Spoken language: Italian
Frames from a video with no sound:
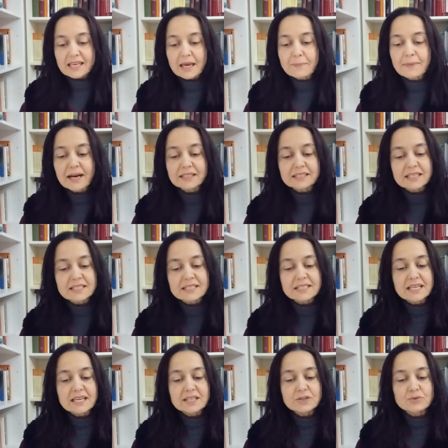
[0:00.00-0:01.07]
Chiamati a
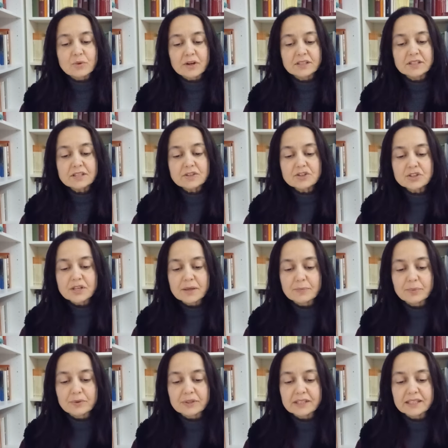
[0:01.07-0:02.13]
sé i suoi
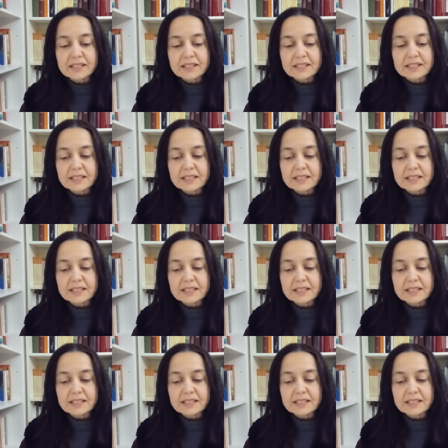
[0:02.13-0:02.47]
discepoli,